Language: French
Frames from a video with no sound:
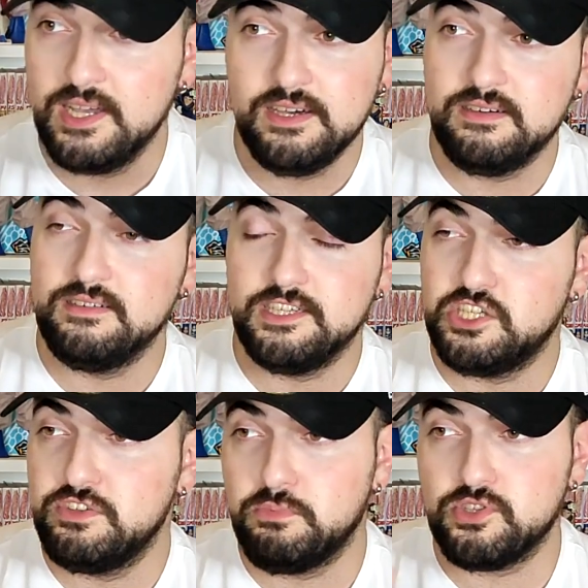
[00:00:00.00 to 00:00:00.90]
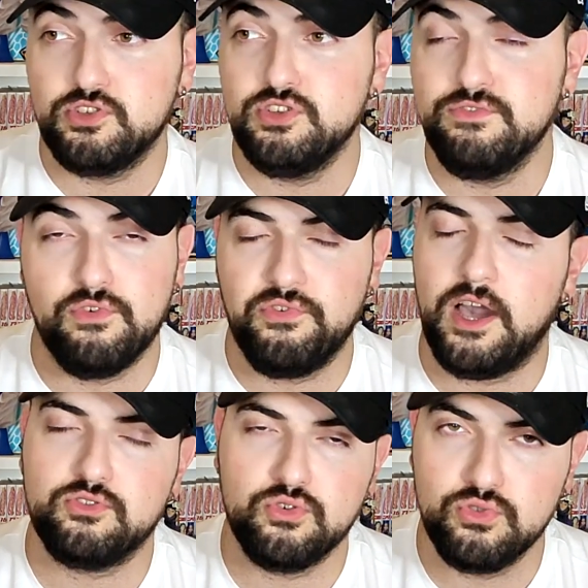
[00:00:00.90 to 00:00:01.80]
Euh, je, pense qu'ils vont faire un
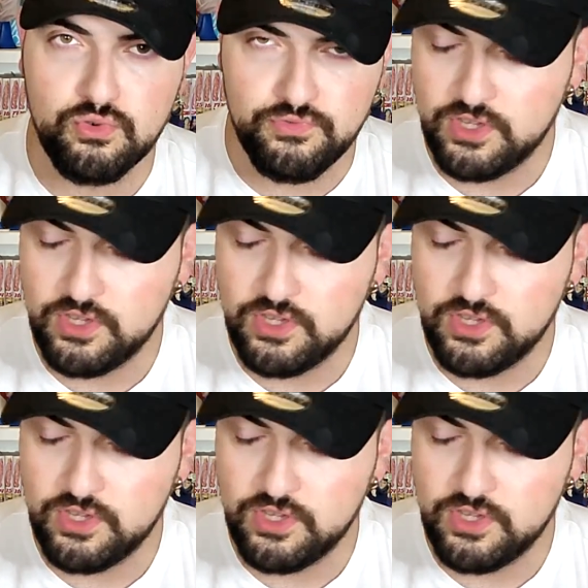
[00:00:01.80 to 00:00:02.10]
truc de ouf.